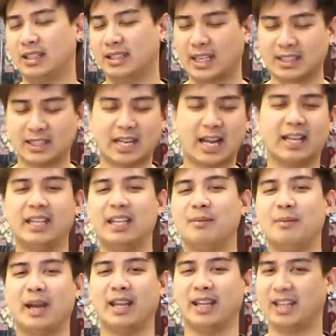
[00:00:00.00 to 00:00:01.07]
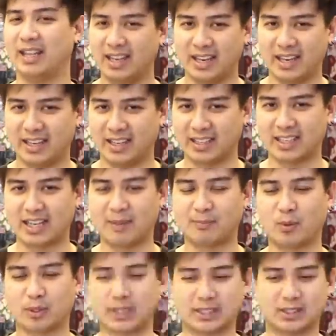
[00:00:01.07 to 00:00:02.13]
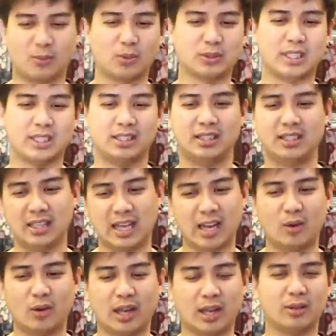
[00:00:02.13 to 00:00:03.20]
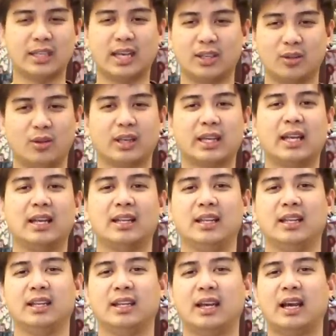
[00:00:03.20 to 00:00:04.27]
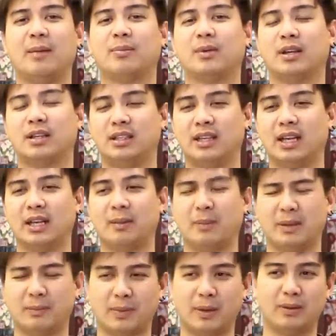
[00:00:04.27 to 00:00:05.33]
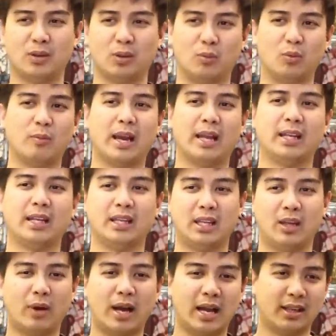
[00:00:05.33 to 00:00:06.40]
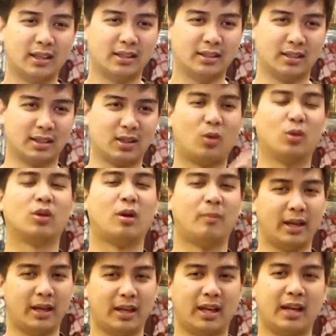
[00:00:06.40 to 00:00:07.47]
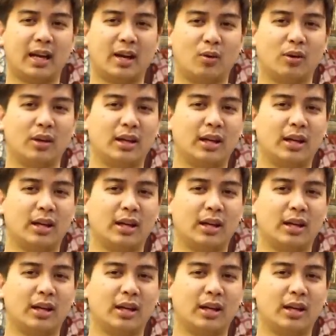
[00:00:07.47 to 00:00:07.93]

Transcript: ย้ายสถานที่ใหม่แล้วจะทำโปรเจกต์2โปรเจกต์คือร้านรถเล็กรถใหญ่อยู่ด้วยกันเลยนะครับก็คืออันนั้นเป็นจุดมุ่งหมายที่คิดว่าจะโตต่อไปในอนาคต